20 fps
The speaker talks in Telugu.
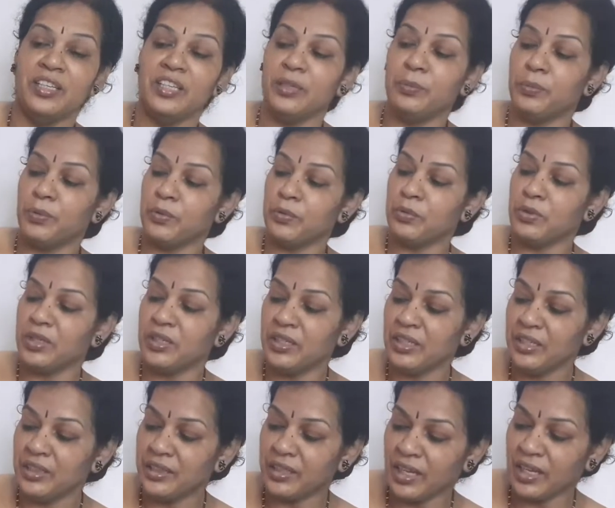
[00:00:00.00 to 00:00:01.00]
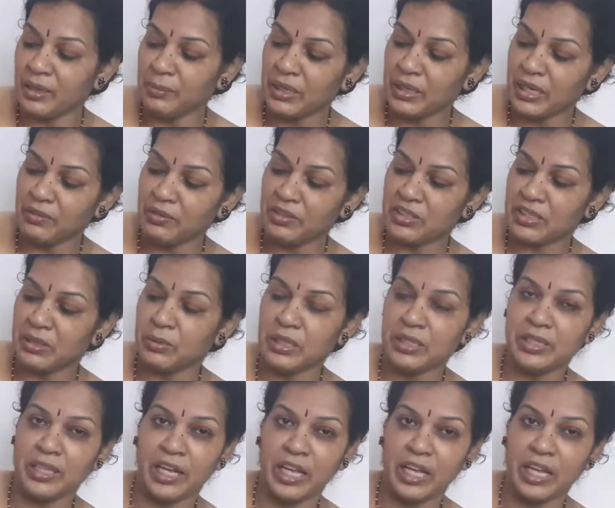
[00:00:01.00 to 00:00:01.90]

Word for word: ఇప్పుడు చూడండి తాళం ఎలా వేస్తామంటే